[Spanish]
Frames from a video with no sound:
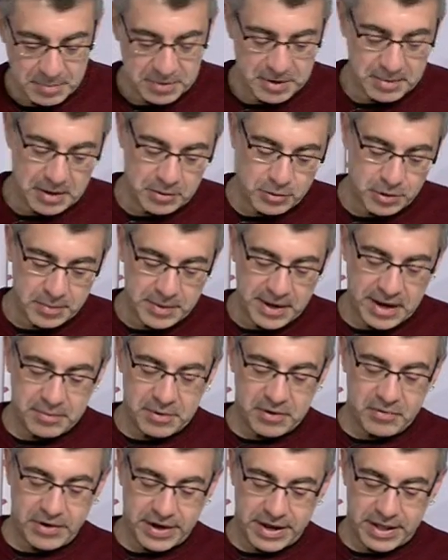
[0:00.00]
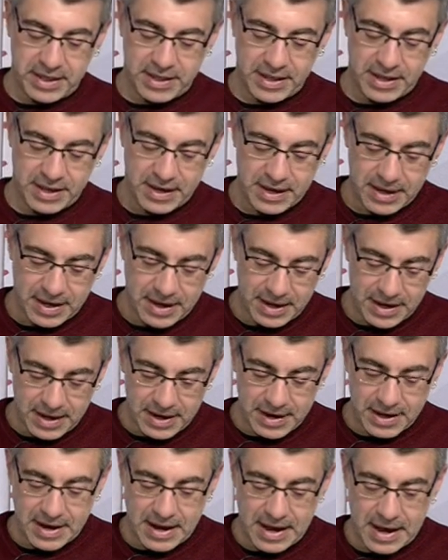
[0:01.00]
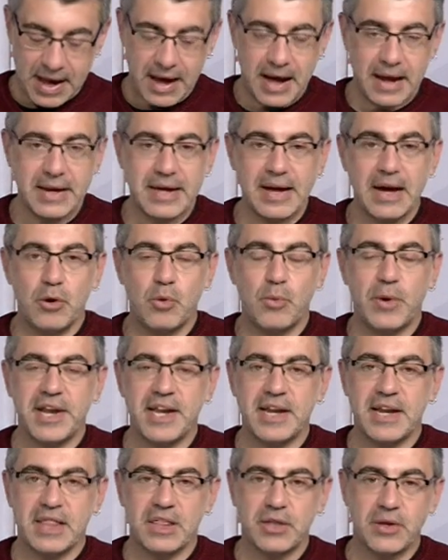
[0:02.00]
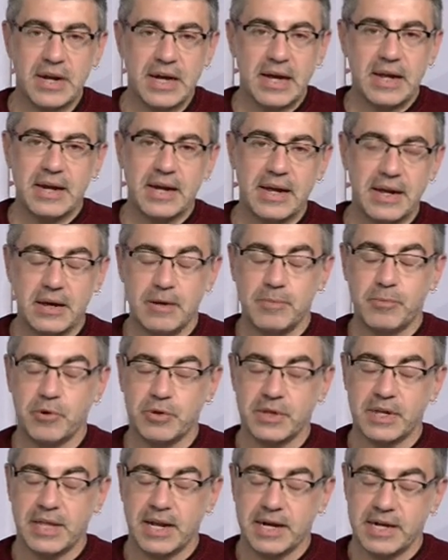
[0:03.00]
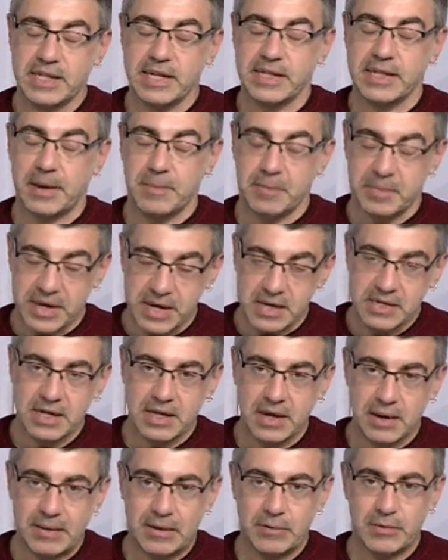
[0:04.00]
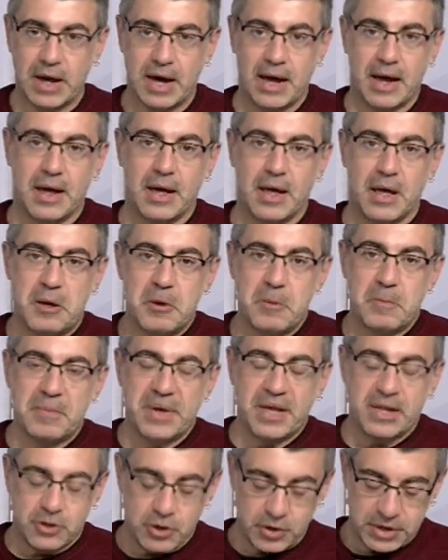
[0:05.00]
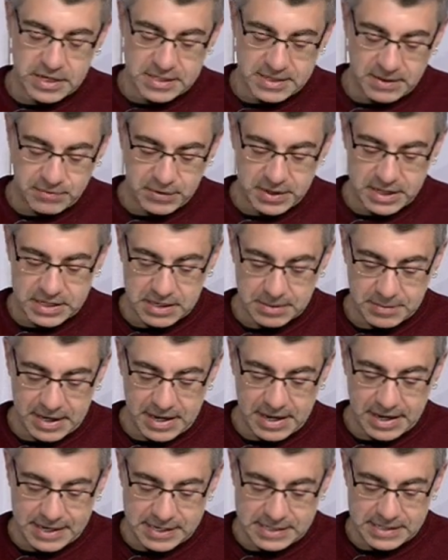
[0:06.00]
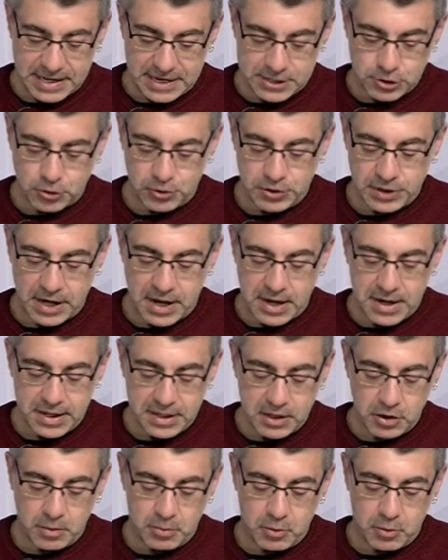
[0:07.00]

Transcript: primera autonómica preferente. En la Liga Juvenil Nacional, el Sporting de Alcázar también se lleva una victoria este fin de semana, en este caso contra el Atlético